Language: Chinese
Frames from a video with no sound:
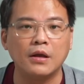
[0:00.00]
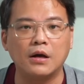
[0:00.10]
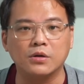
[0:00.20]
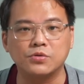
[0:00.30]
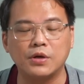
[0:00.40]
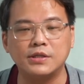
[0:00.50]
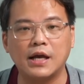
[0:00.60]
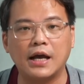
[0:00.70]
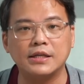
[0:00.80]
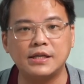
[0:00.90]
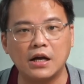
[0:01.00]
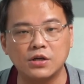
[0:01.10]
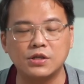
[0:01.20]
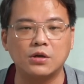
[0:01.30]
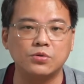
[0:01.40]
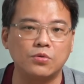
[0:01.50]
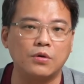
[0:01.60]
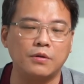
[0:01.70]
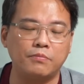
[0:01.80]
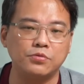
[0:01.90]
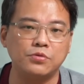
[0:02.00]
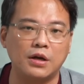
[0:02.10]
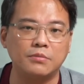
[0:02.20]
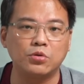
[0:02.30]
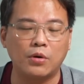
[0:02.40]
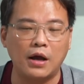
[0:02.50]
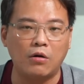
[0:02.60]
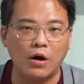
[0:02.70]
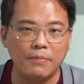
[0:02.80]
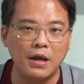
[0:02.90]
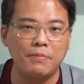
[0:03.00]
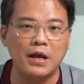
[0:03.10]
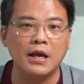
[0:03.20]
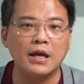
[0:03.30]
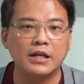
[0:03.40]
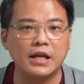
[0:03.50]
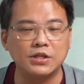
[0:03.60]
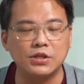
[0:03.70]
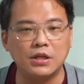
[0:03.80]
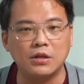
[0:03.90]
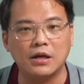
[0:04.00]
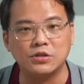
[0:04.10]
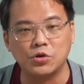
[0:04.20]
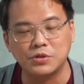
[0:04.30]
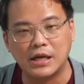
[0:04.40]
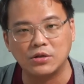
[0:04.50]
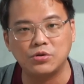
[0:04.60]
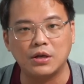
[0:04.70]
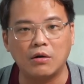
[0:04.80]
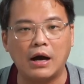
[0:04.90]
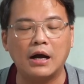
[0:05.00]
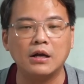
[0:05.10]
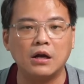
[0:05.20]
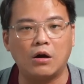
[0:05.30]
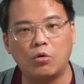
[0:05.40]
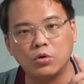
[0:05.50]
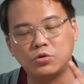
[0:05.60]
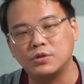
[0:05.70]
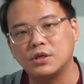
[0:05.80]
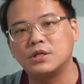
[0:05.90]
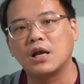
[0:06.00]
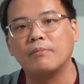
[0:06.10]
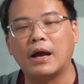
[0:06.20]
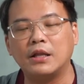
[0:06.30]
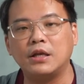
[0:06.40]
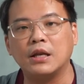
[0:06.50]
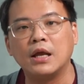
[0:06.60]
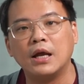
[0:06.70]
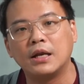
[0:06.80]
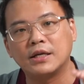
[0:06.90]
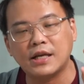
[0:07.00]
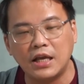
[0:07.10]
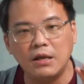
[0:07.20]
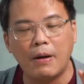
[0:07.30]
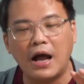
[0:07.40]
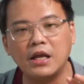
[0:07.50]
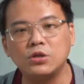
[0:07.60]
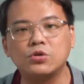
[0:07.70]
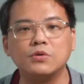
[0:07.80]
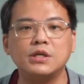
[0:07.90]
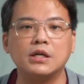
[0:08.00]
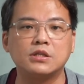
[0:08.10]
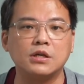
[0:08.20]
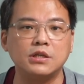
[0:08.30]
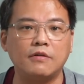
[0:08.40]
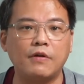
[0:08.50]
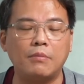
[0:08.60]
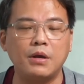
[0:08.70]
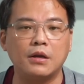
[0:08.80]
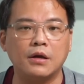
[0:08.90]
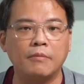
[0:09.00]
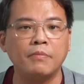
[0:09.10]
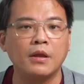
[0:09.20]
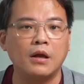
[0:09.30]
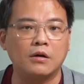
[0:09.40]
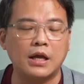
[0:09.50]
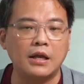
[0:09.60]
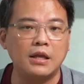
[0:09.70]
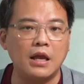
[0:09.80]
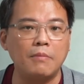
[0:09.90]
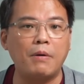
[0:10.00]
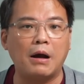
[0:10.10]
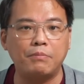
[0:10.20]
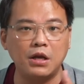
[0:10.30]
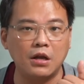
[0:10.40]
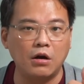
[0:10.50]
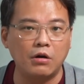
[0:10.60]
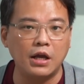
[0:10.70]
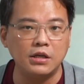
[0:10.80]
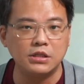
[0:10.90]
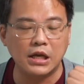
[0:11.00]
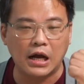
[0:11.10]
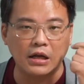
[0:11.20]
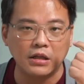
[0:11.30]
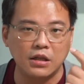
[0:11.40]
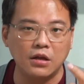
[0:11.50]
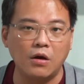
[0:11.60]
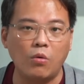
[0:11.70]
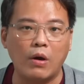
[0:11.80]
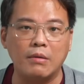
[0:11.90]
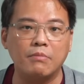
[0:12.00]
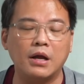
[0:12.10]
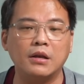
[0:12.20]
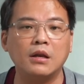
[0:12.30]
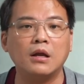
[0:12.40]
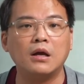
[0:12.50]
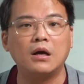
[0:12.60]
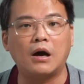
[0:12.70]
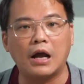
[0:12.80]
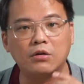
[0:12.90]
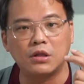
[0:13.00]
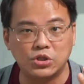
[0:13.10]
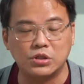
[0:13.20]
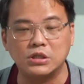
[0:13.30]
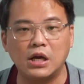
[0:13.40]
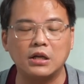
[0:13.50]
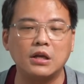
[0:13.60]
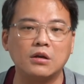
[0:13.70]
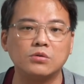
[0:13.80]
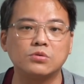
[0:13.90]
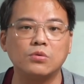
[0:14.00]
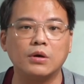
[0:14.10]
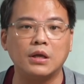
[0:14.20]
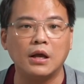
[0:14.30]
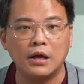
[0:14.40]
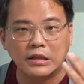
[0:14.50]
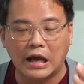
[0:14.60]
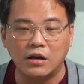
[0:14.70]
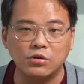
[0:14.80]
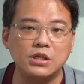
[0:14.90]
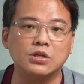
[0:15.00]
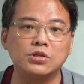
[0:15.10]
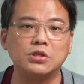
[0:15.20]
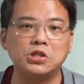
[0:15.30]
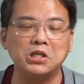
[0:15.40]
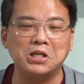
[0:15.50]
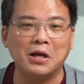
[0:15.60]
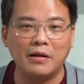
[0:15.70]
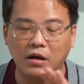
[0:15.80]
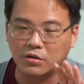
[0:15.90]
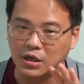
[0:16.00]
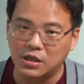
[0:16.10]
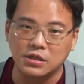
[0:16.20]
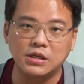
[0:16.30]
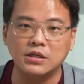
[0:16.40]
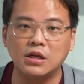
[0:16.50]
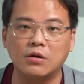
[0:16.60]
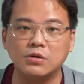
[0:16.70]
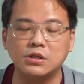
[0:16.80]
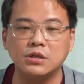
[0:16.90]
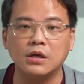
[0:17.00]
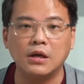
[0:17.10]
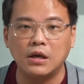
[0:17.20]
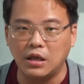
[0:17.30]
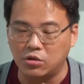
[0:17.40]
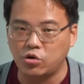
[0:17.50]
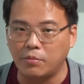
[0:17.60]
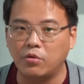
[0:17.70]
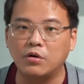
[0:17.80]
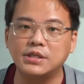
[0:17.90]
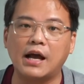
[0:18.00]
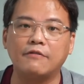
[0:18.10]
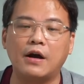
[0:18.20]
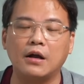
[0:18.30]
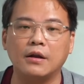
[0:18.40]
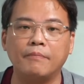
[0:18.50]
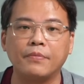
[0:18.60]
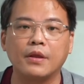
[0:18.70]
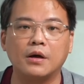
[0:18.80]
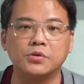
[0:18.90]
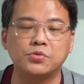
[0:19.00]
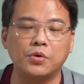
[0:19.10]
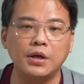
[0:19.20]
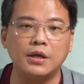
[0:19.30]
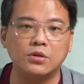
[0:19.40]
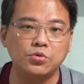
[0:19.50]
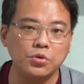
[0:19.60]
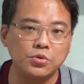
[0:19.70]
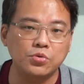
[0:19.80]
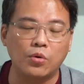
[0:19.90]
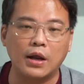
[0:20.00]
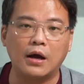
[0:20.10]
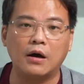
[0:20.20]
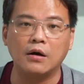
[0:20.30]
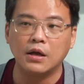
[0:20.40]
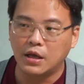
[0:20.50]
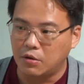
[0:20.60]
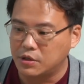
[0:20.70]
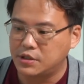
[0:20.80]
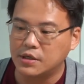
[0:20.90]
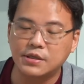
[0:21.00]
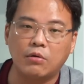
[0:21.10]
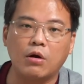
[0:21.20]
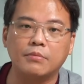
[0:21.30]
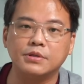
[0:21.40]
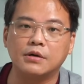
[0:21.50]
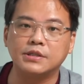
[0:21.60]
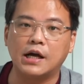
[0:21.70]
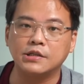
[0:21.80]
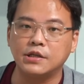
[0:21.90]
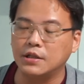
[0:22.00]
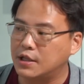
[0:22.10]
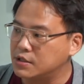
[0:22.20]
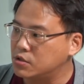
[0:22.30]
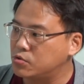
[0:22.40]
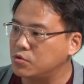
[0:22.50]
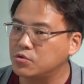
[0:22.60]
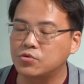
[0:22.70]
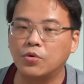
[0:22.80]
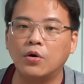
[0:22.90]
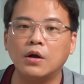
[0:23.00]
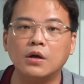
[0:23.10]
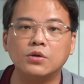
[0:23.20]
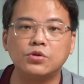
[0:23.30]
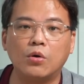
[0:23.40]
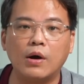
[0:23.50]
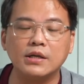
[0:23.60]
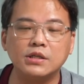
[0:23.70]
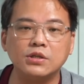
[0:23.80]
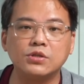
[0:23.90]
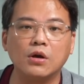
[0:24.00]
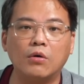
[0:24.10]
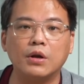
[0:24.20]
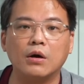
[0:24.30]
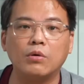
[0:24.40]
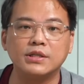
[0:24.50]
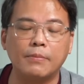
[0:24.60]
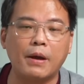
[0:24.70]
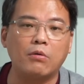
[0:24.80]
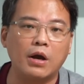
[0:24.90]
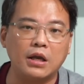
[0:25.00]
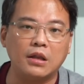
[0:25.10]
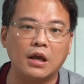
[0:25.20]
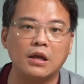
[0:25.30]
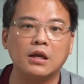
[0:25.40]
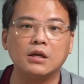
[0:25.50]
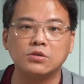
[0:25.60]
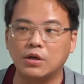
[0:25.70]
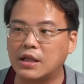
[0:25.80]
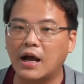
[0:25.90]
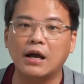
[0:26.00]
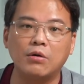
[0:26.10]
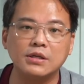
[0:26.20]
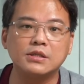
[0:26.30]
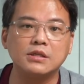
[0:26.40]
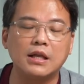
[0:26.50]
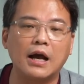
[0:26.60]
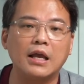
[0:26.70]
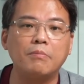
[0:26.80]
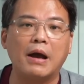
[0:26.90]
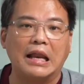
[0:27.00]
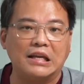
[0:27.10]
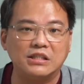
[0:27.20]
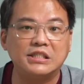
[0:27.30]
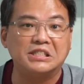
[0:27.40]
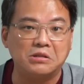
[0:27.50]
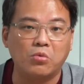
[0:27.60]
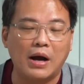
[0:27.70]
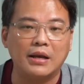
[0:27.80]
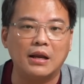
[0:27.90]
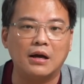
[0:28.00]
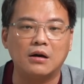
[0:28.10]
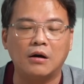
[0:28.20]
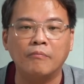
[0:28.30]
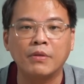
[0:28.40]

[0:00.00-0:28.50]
哦，所以在价格上，如果你不需要那么多的豪华配备，但是你很重视安全的话，啊，或许这是一个买点。那在180中介的车型方面呢，啊，它也把 B&O 的音响、电动尾门。啊，还有十向电动座椅、抬头显示器啊等等这些东西也全部都下放了，啊。所以据说了哈，因为现在我还不知道价钱，但是据说旧换新之后呢，会在百万以内，所以大概会是大概一百零几万了啊。